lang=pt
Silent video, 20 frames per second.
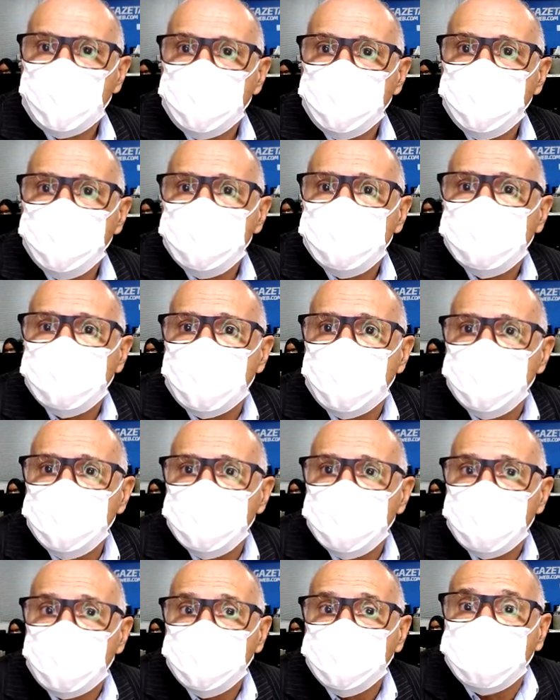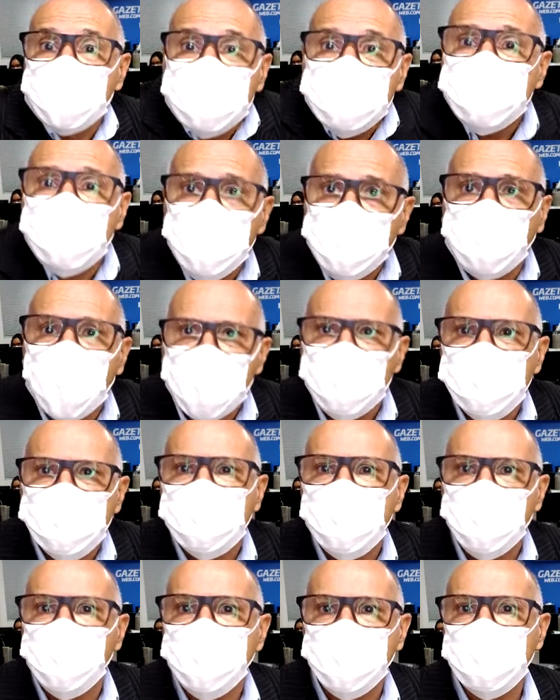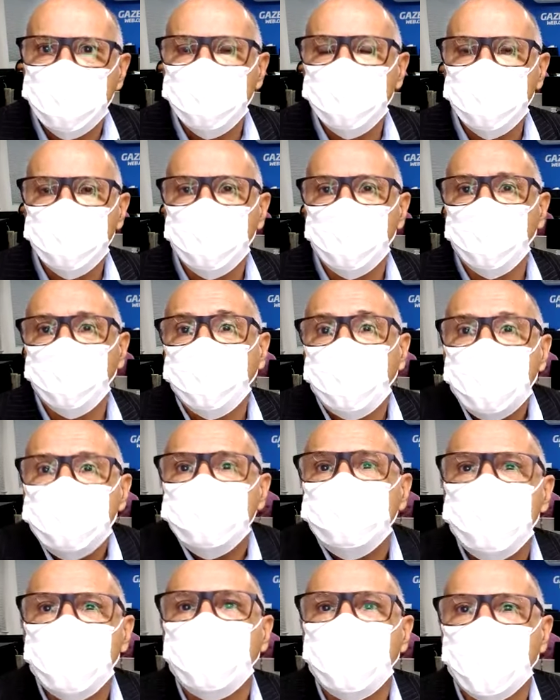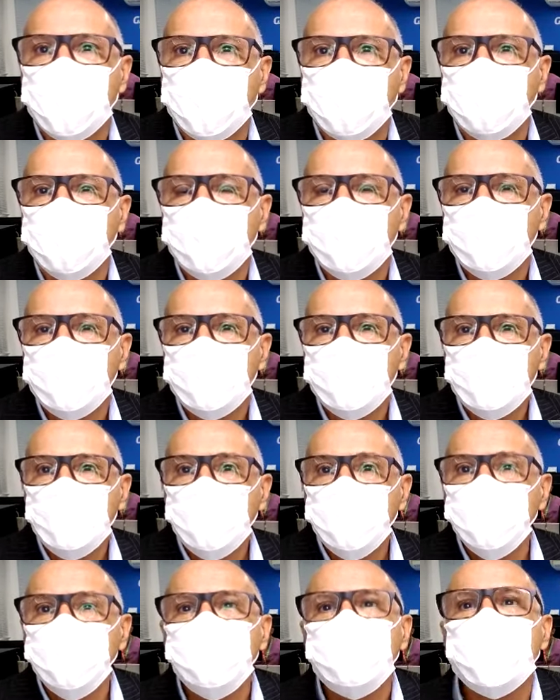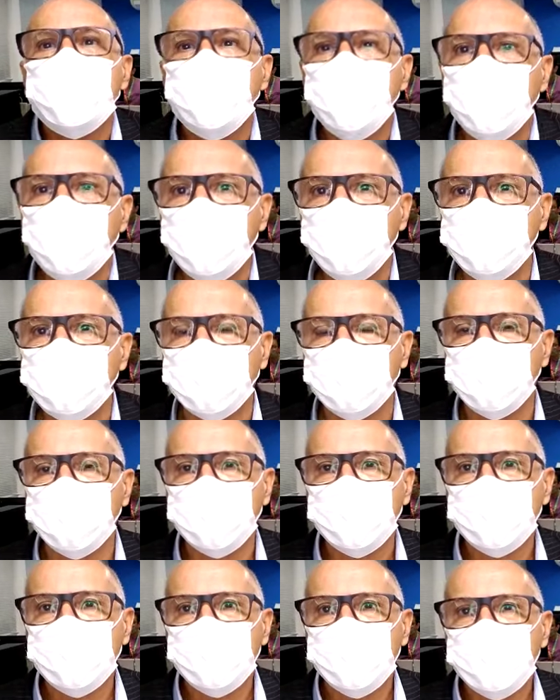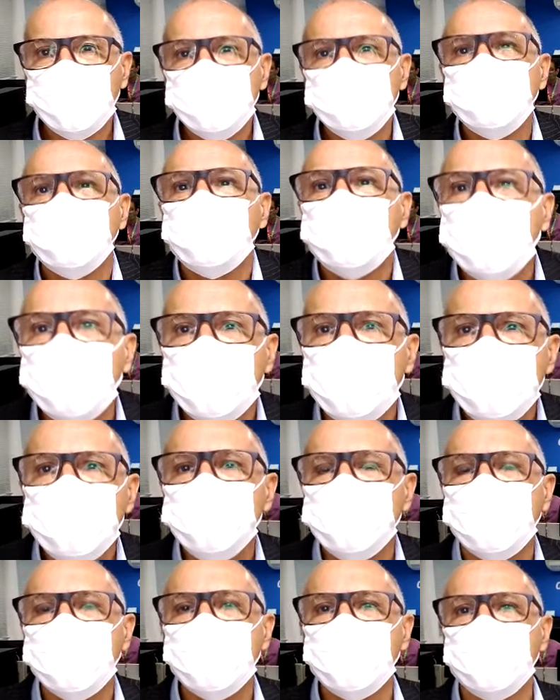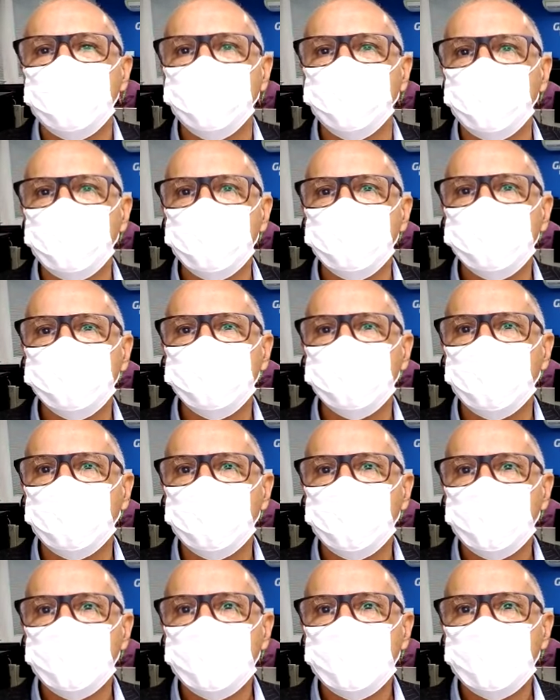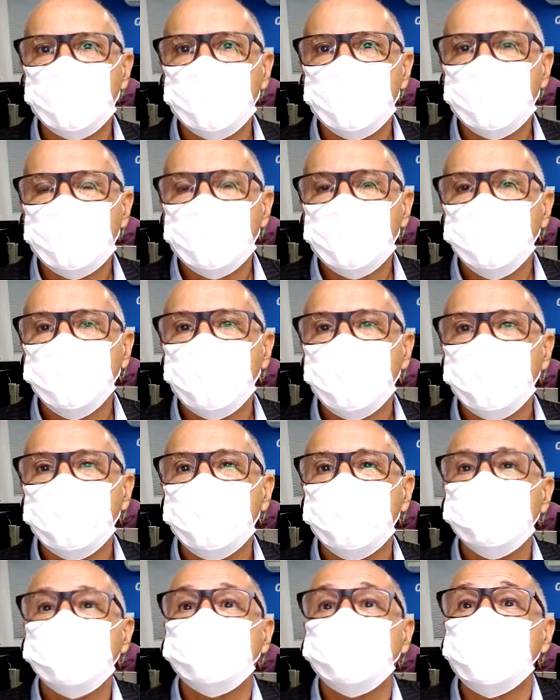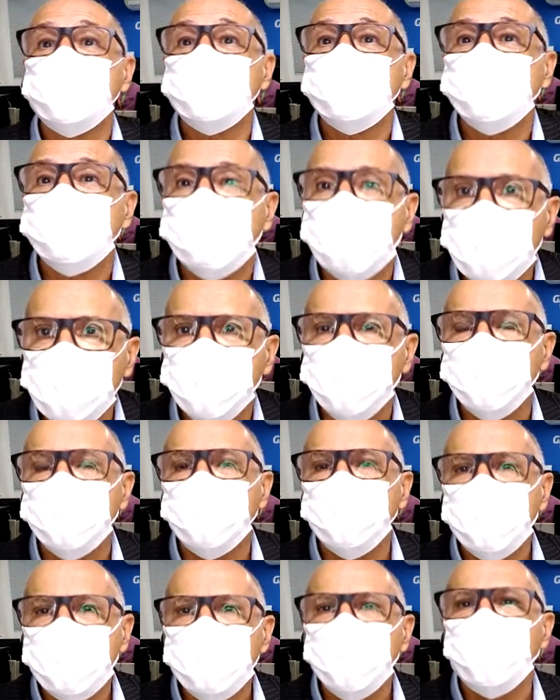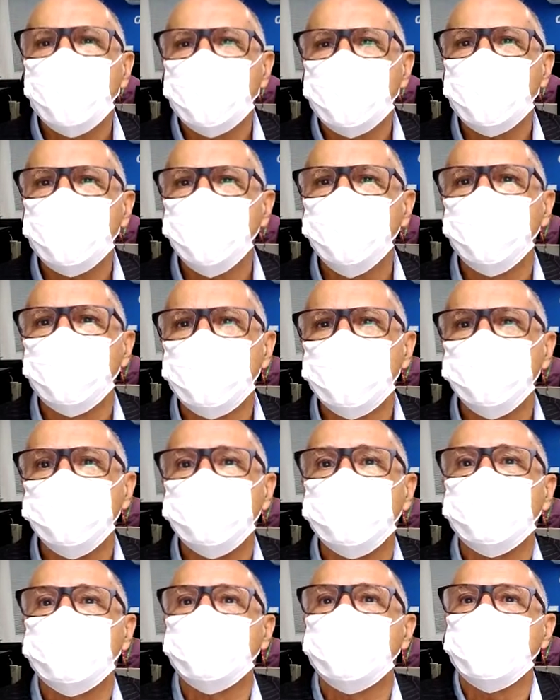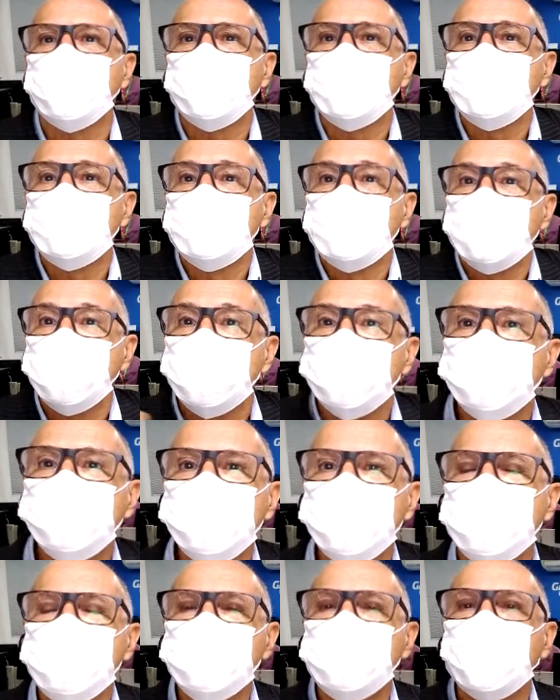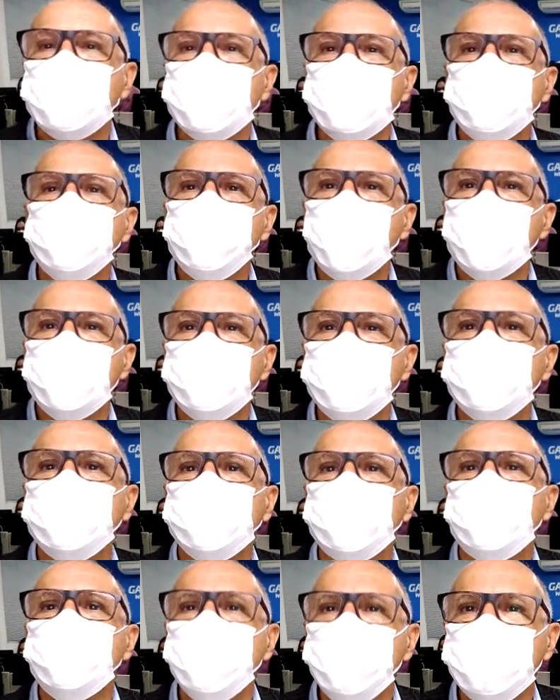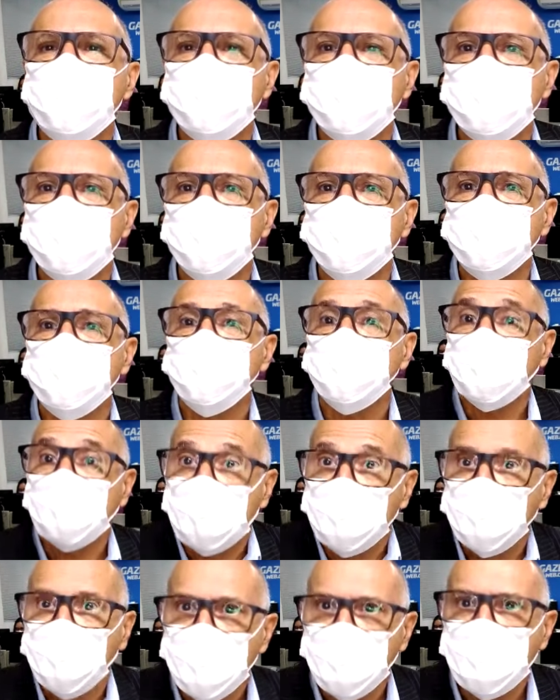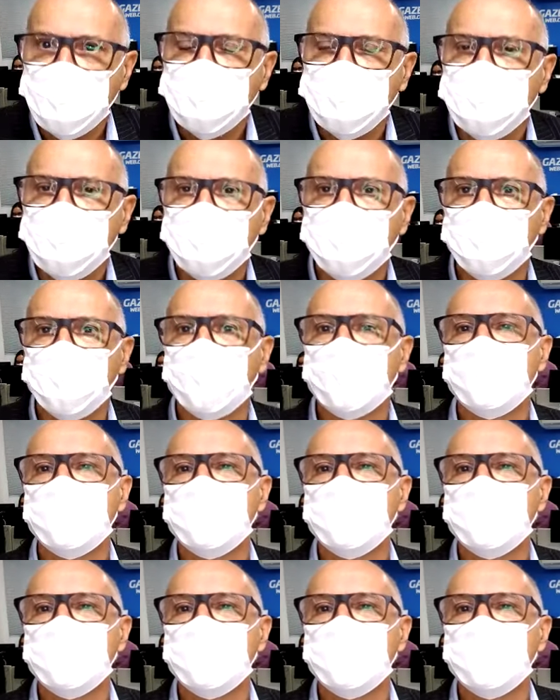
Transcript: os seus principais serviços vai gerar uma obra de grande relevância para 600 mil alagoanos que residem em 40 municípios que hoje